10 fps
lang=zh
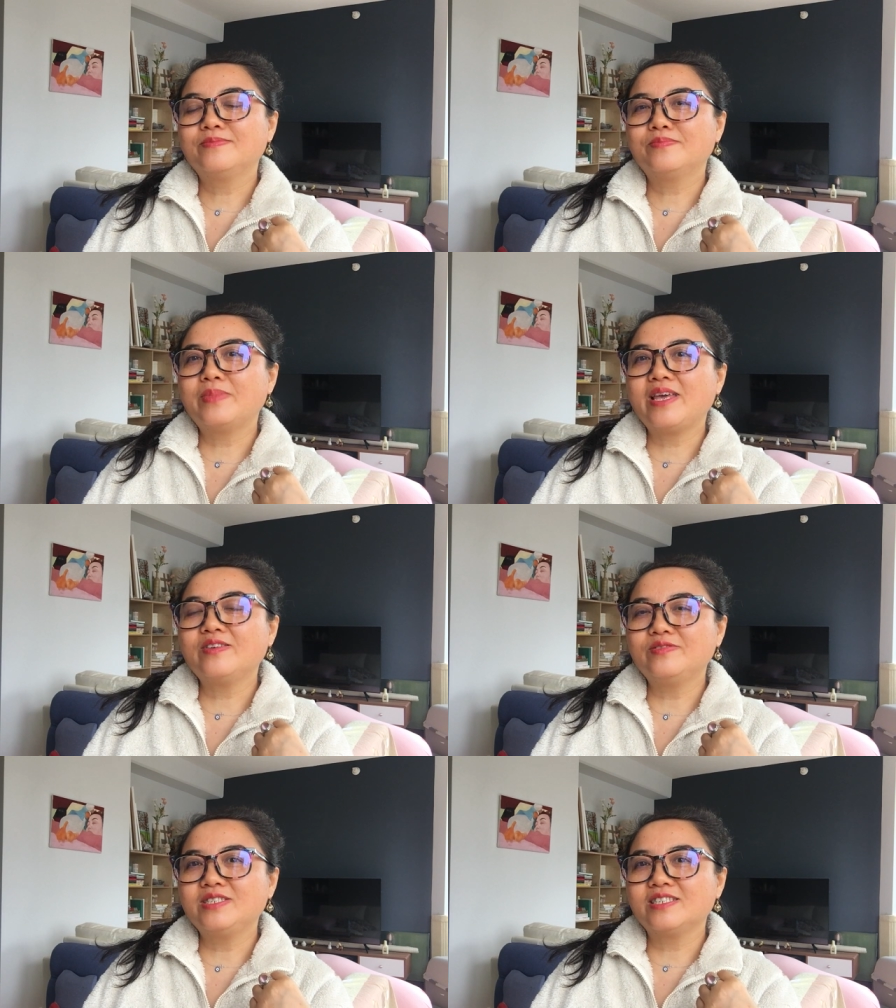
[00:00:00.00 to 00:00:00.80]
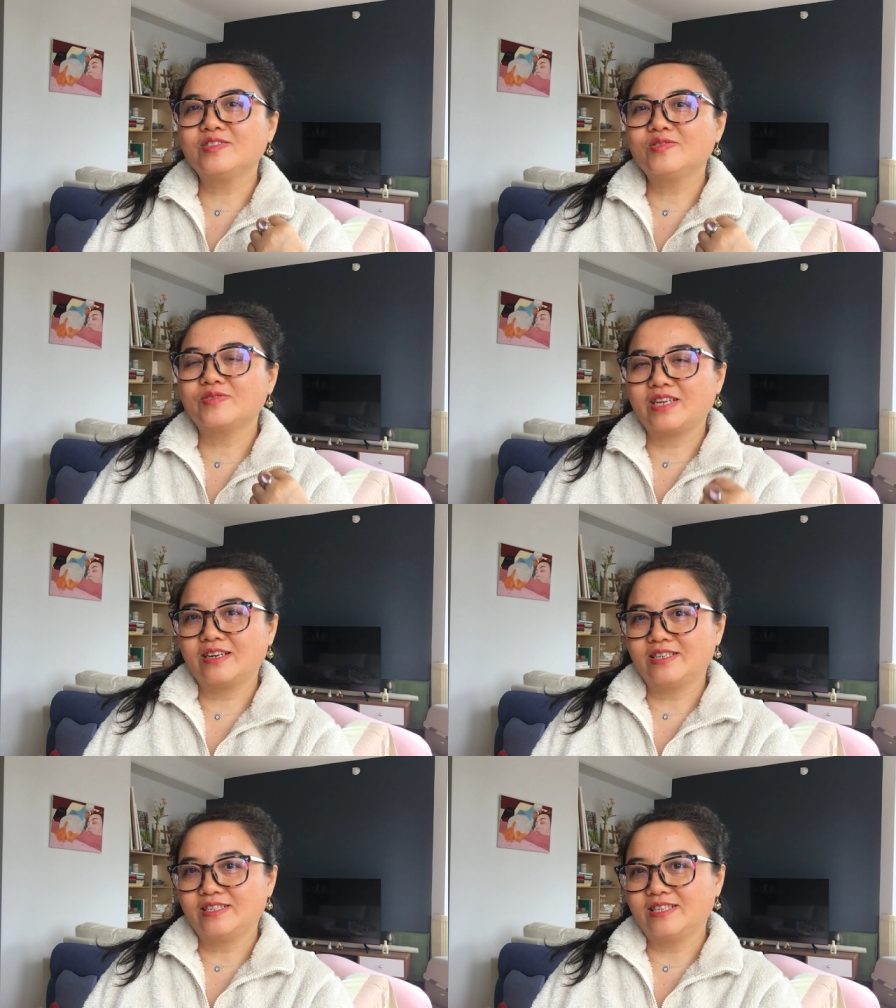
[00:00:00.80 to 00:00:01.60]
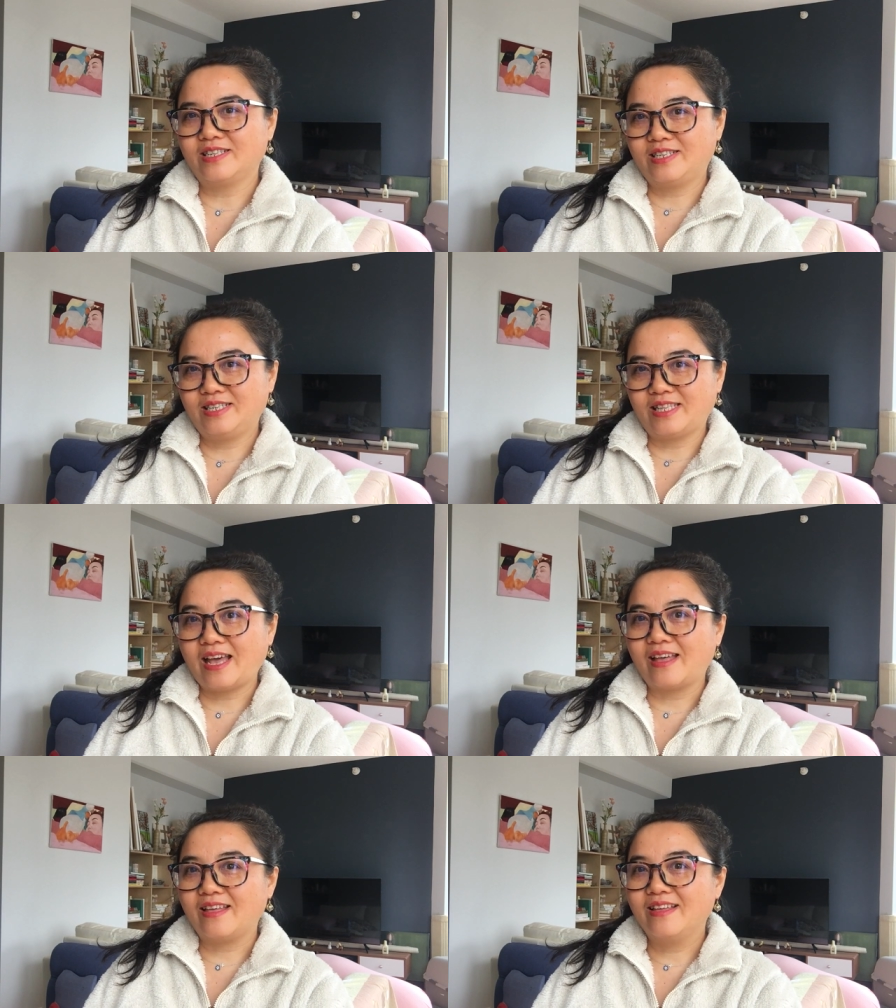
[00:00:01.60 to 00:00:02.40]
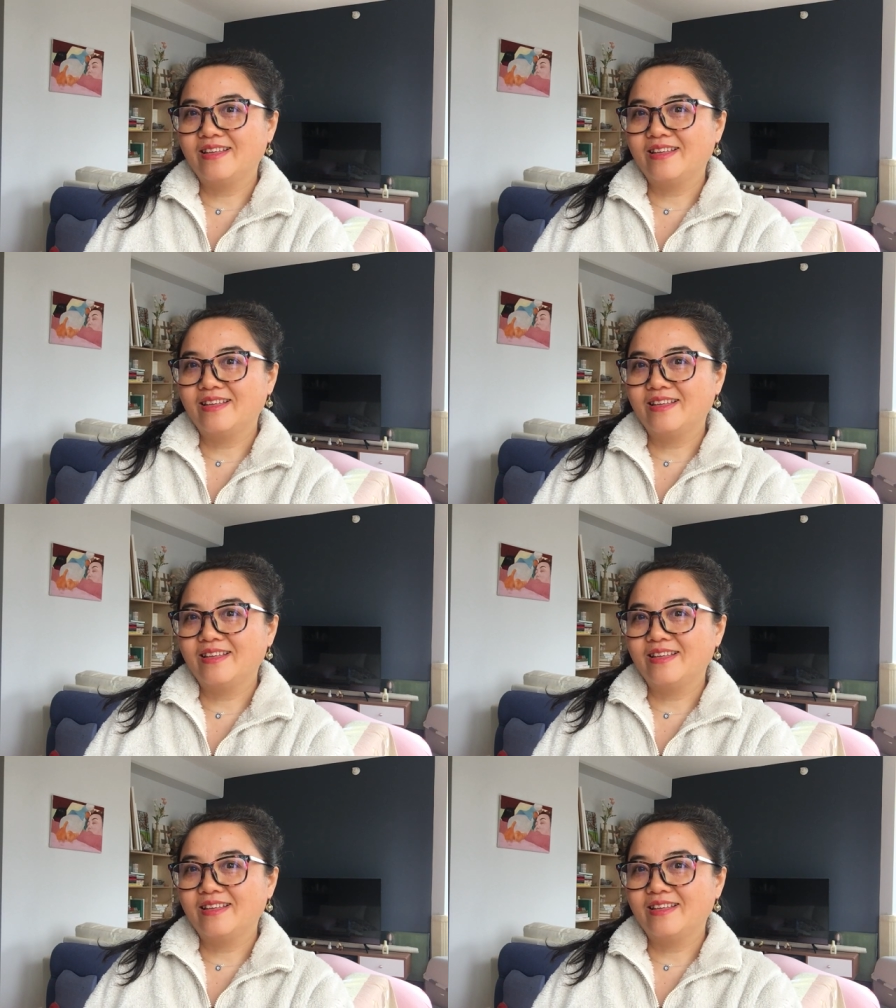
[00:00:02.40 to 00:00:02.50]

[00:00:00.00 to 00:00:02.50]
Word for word: 没有经住这个蛇的试探。